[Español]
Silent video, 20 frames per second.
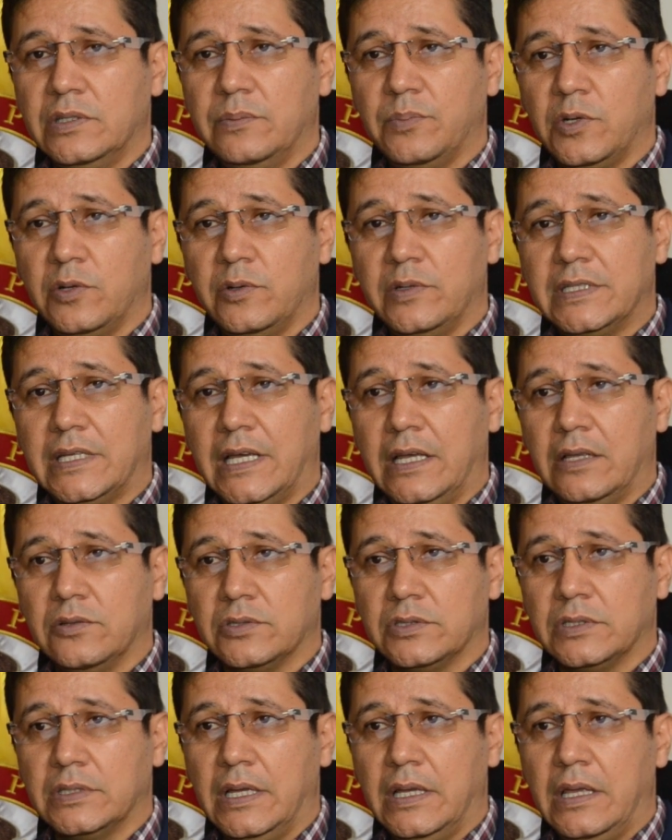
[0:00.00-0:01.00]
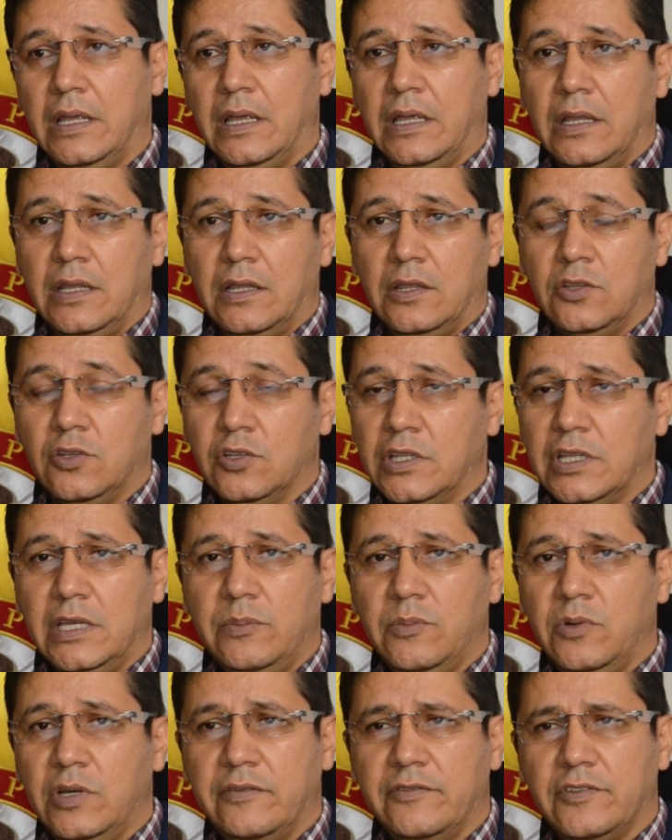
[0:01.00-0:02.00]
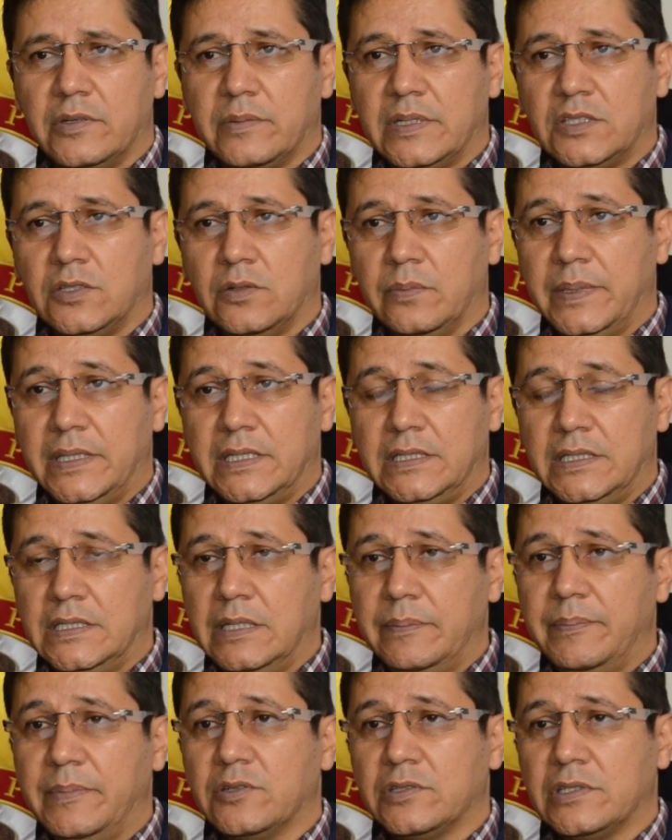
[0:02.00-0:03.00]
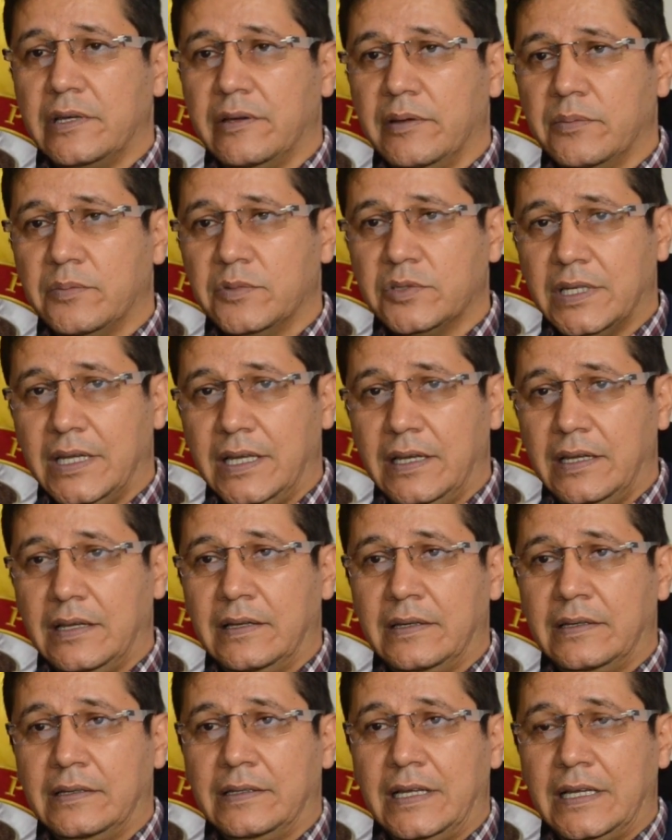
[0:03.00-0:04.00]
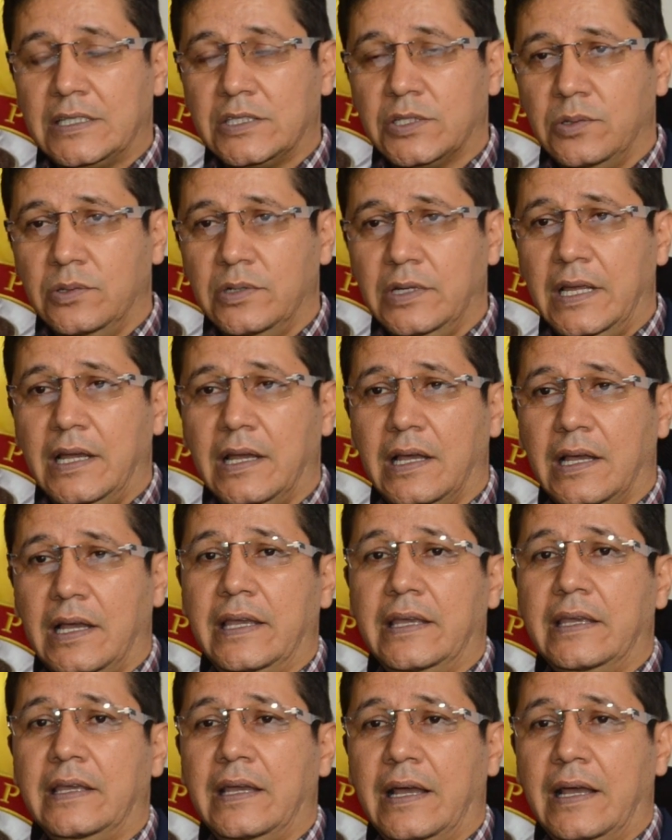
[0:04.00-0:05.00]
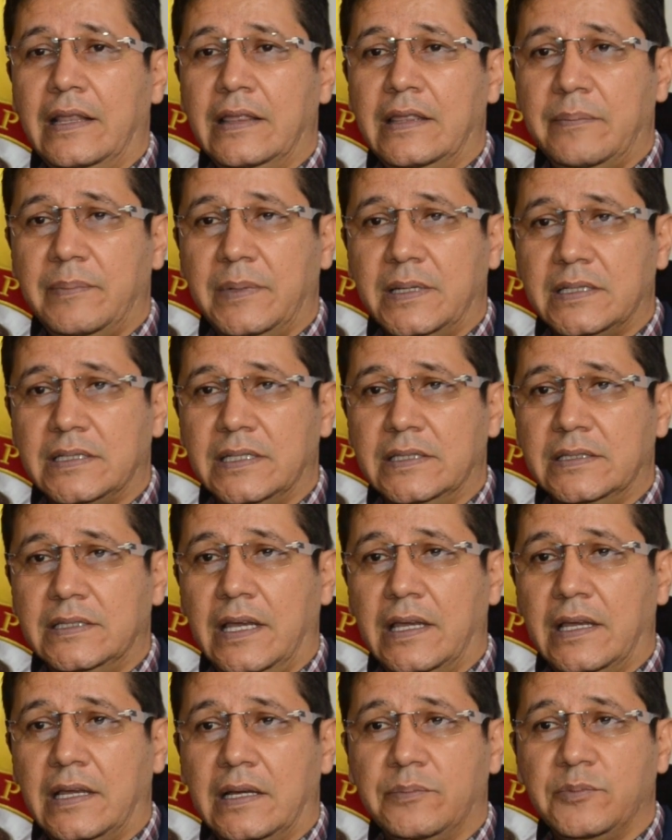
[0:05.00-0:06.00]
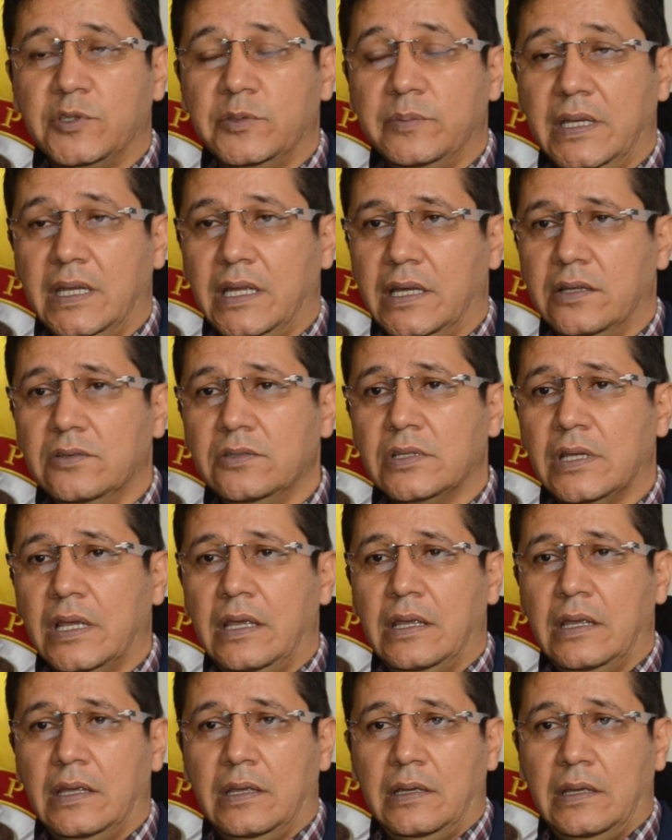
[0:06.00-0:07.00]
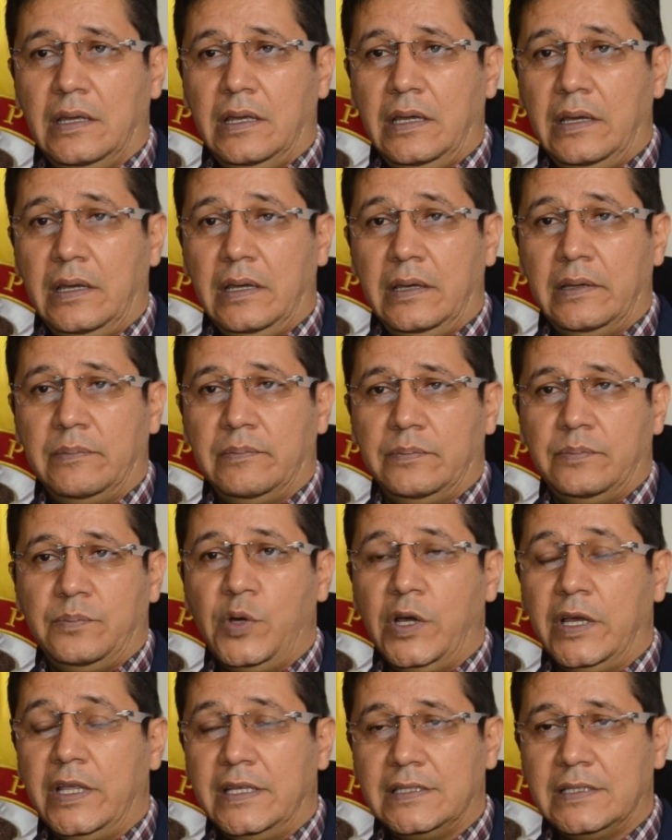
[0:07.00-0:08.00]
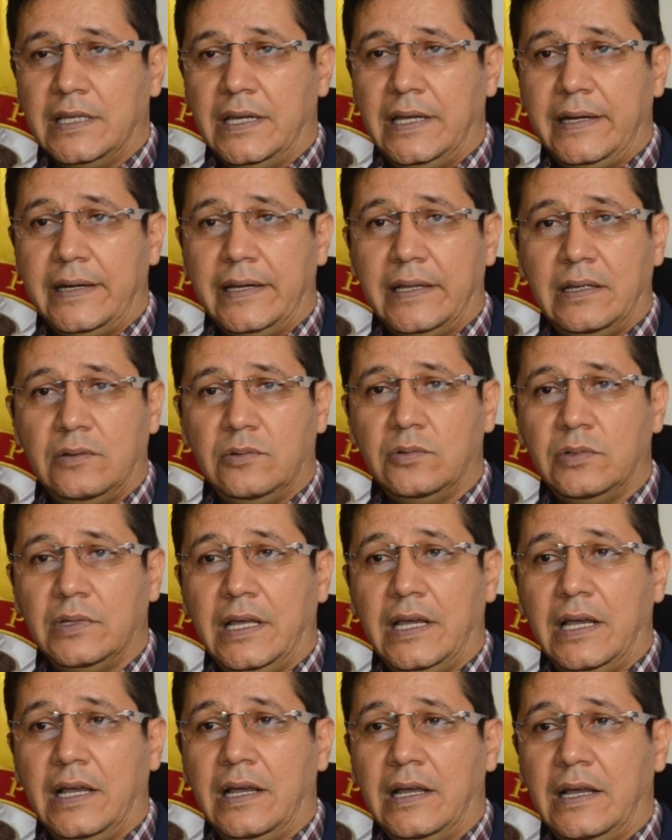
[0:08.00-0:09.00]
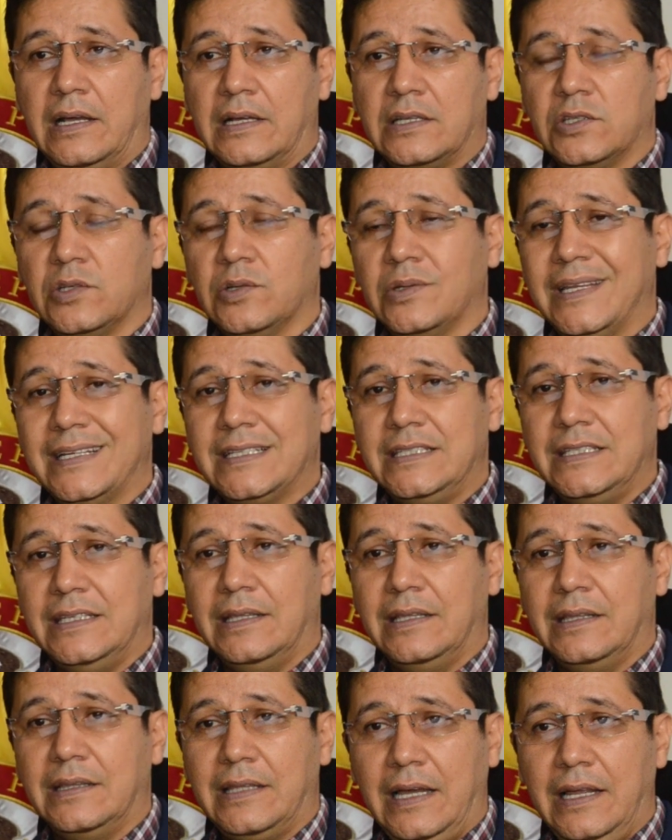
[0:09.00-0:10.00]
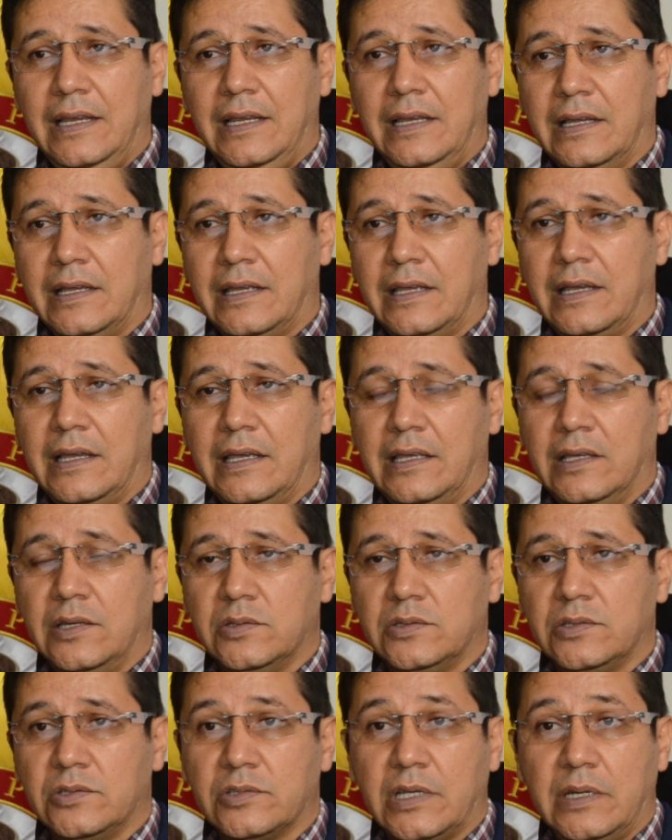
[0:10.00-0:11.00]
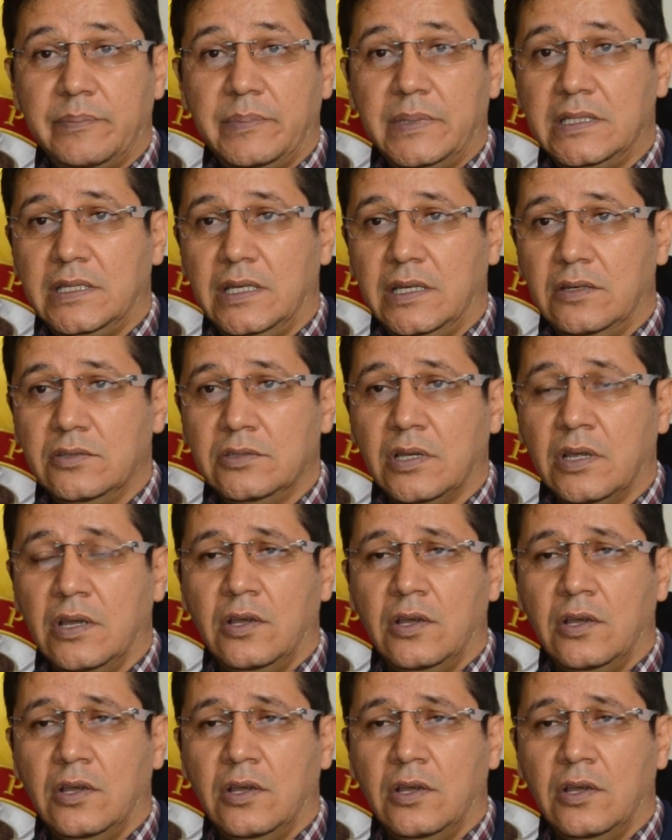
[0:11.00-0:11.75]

improvisados. No tenemos la información precisa, pero sabemos que en la zona hay alta presencia de campos minados eh, puede ser una acción accidental en la que cayeron estos campesinos,